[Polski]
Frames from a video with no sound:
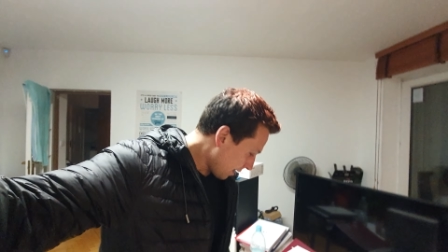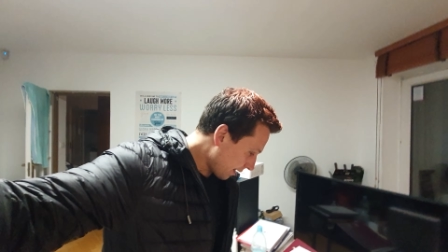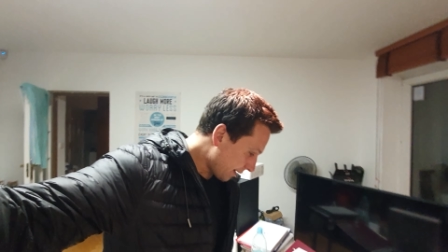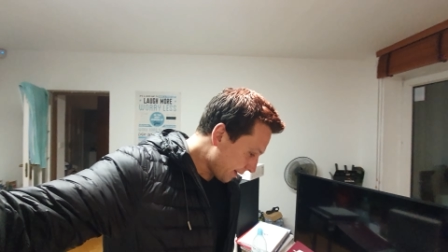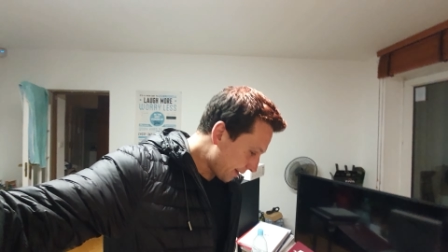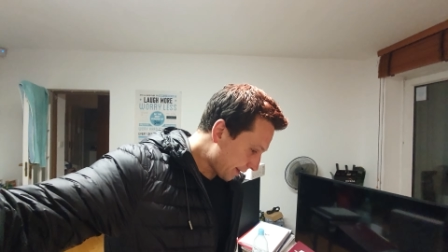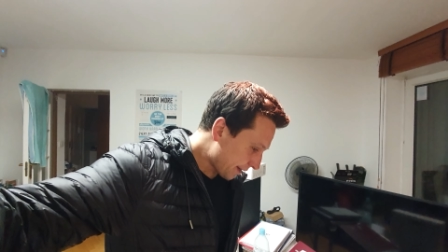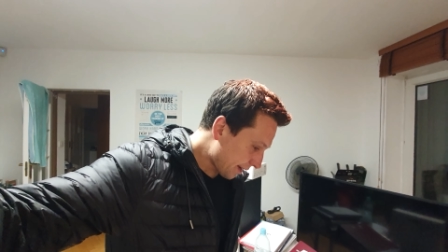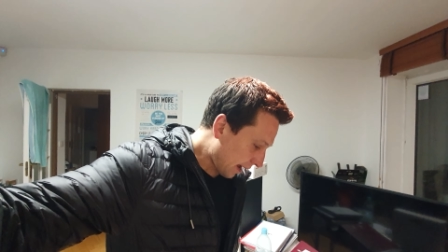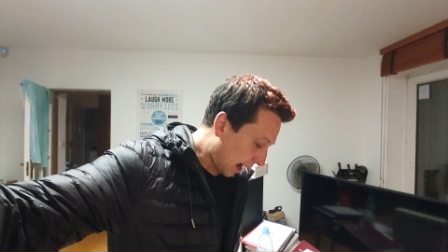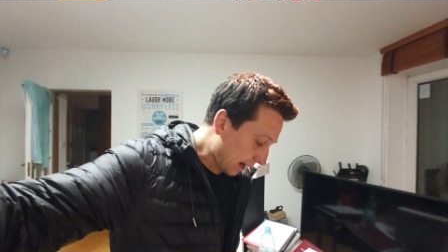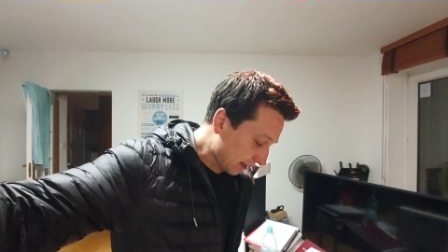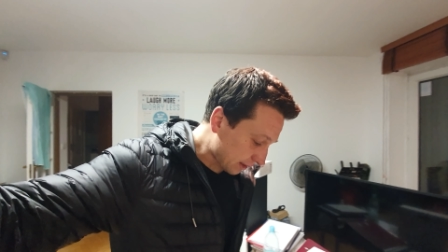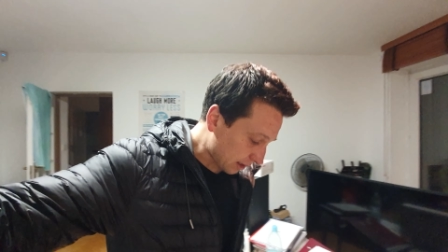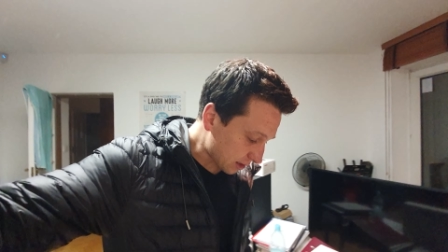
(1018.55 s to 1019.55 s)
E,
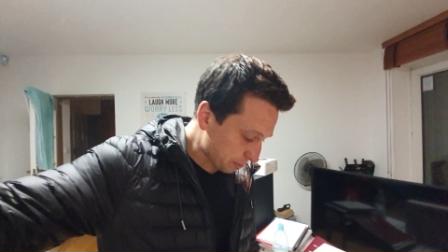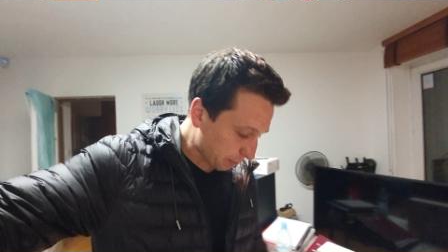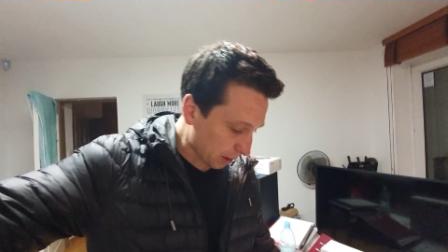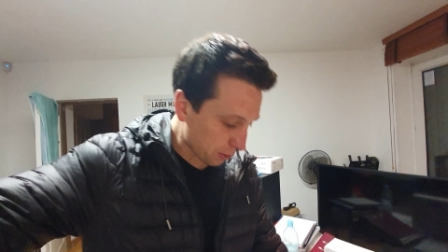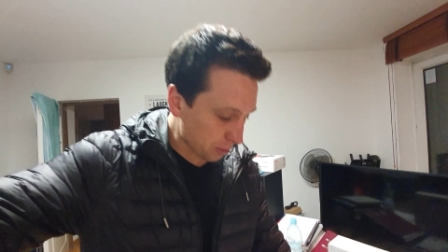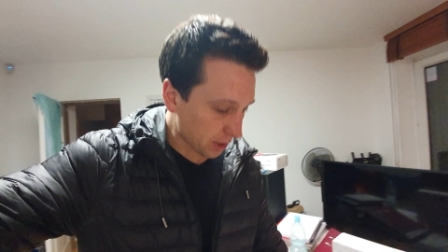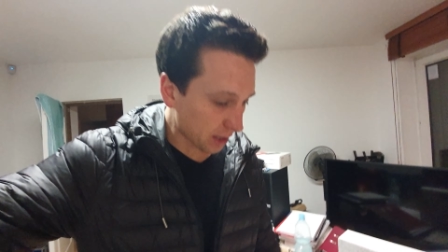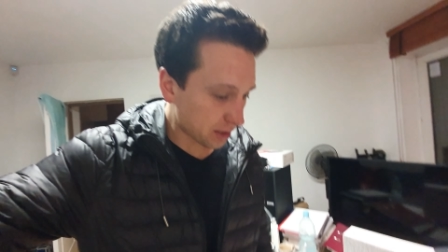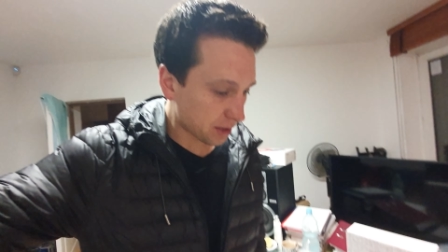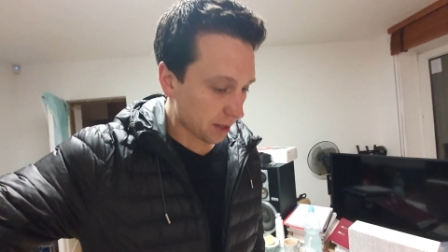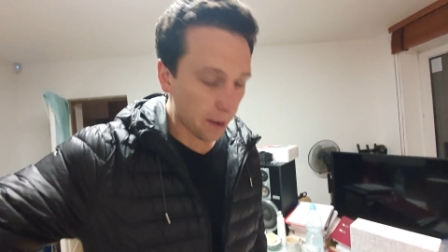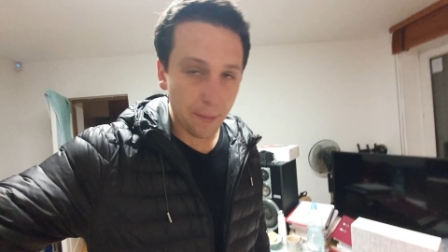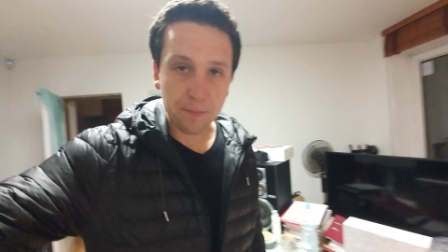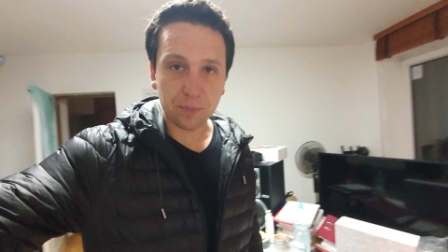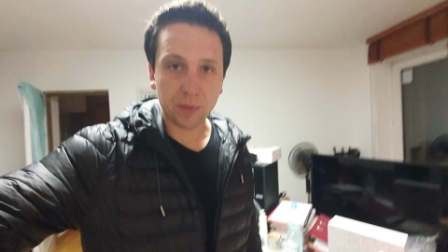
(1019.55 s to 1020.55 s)
a ja teraz pakuję
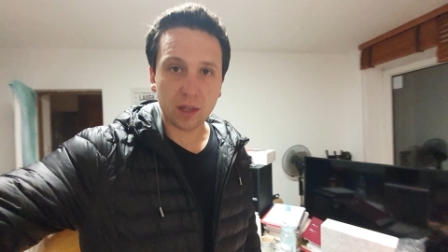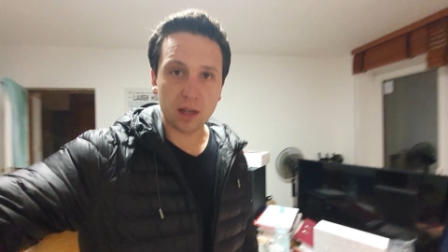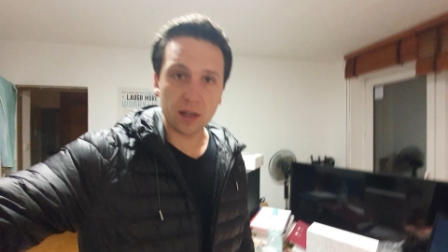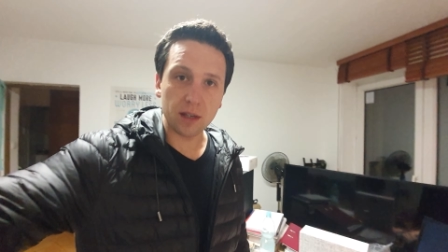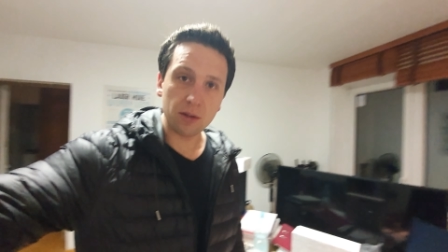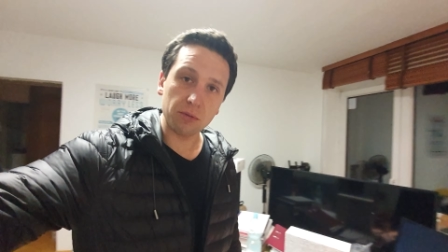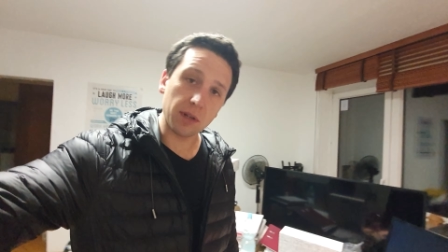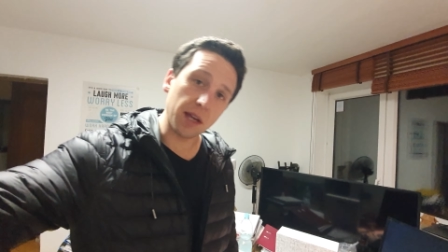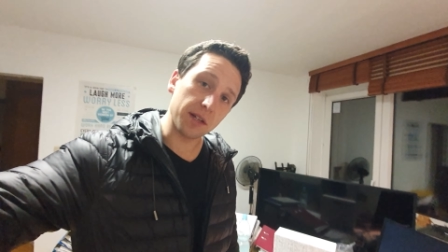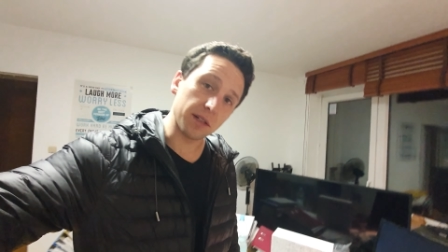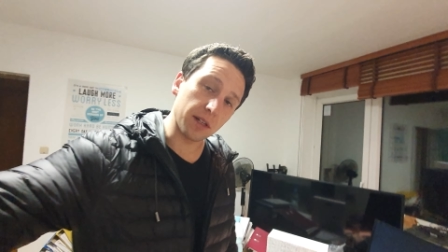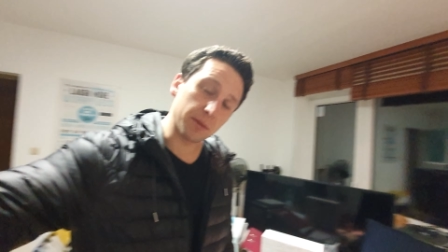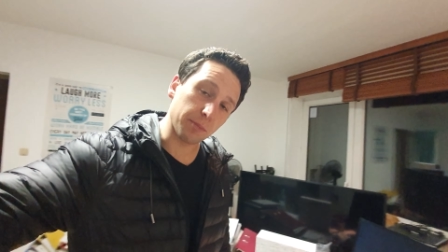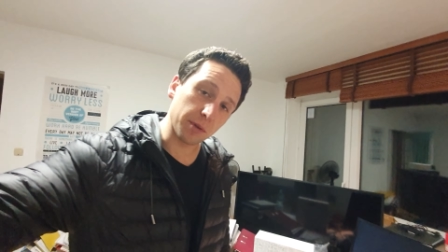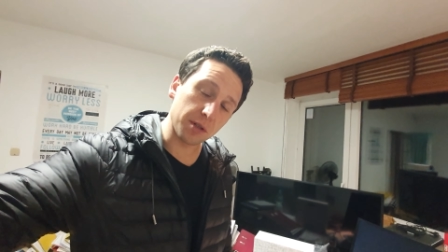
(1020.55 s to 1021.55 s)
się y, i udaję się
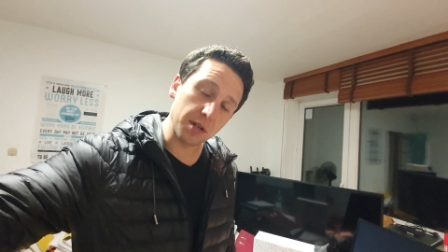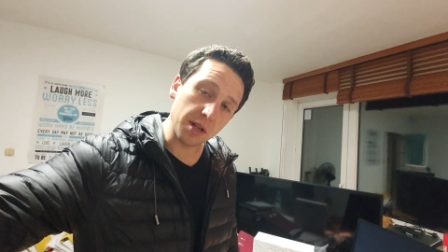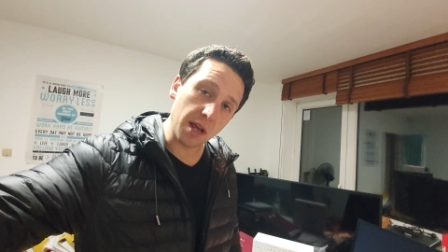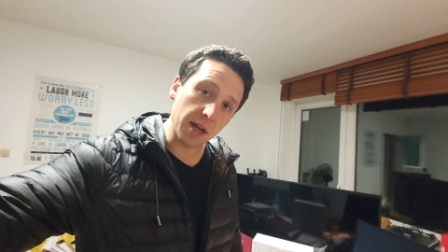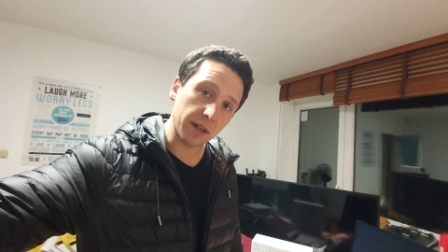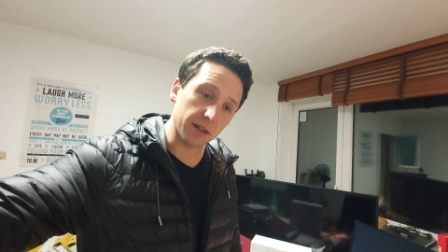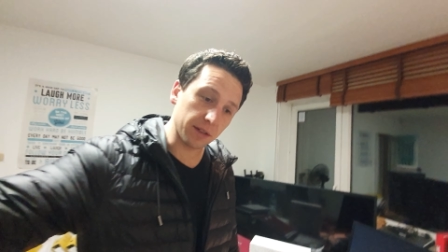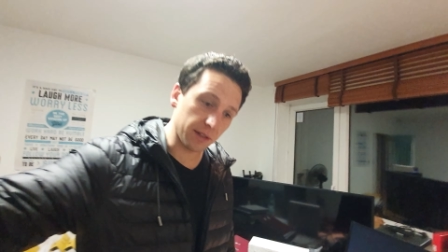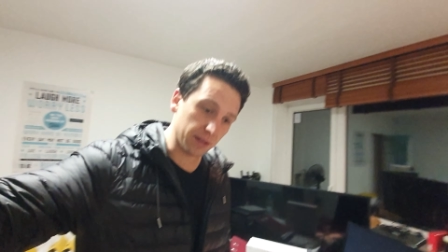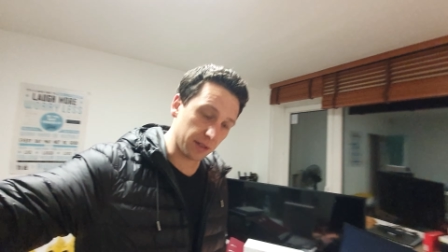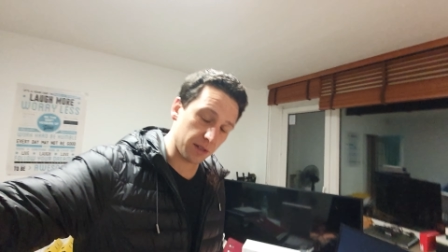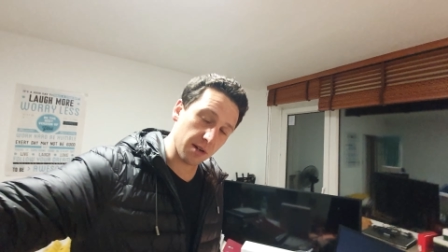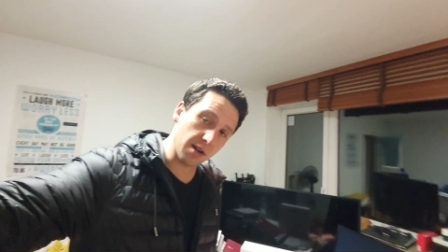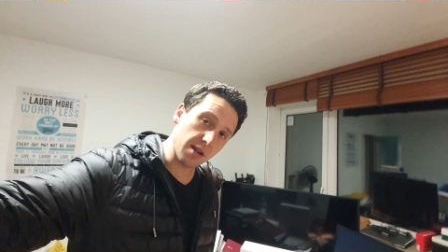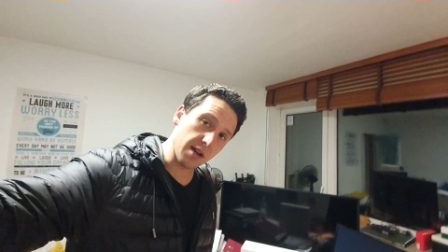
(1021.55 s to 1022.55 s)
na spoczynek, y,
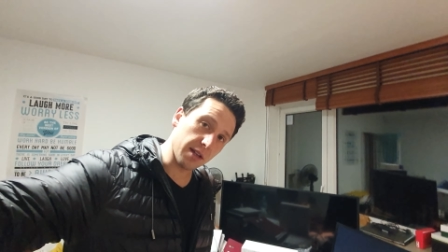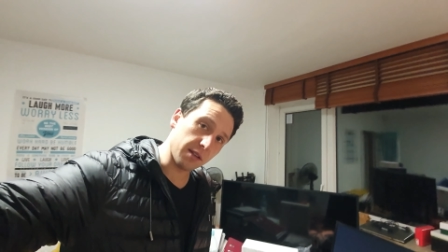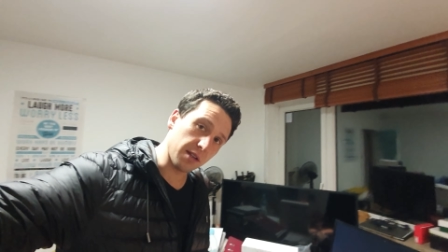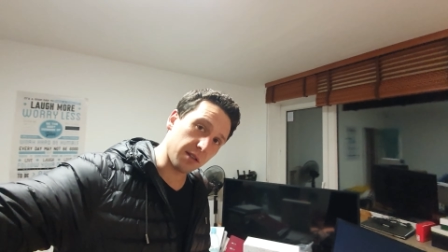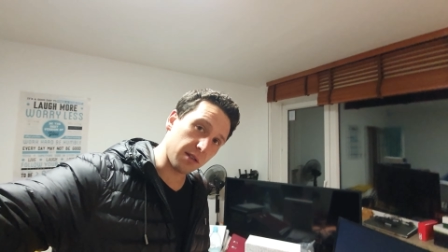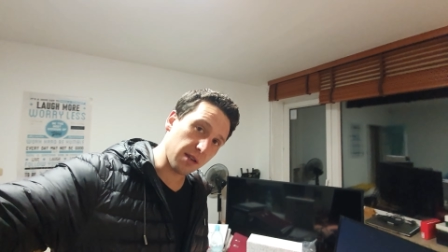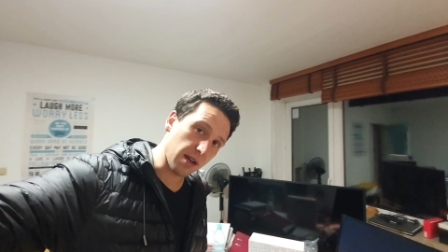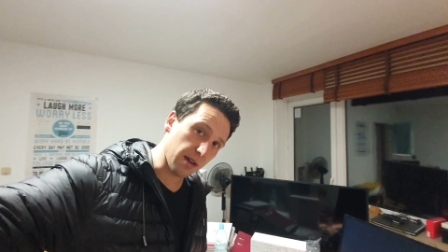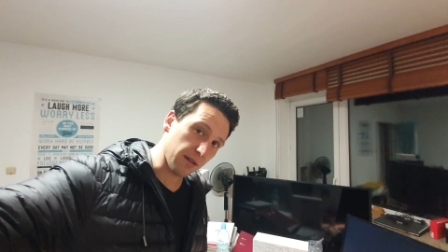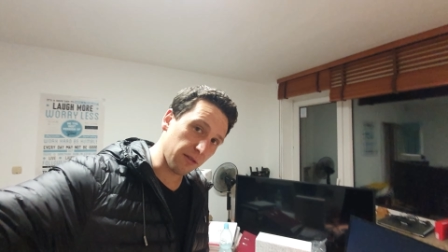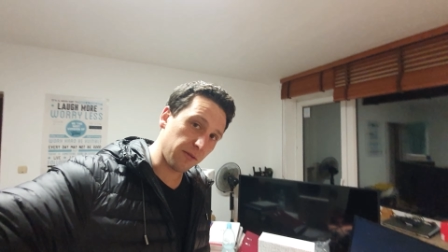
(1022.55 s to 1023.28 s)
czyli edycję